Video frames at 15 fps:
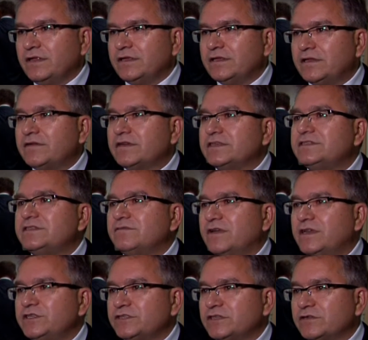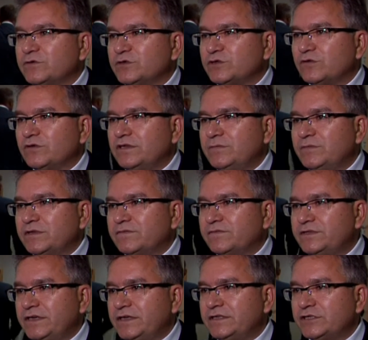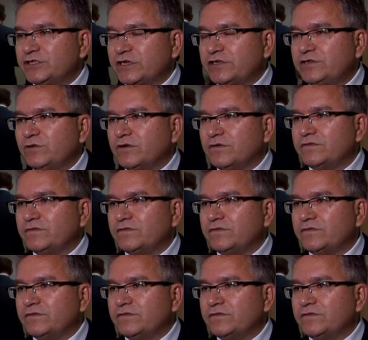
Наверное, символично то, что именно в день шахтера,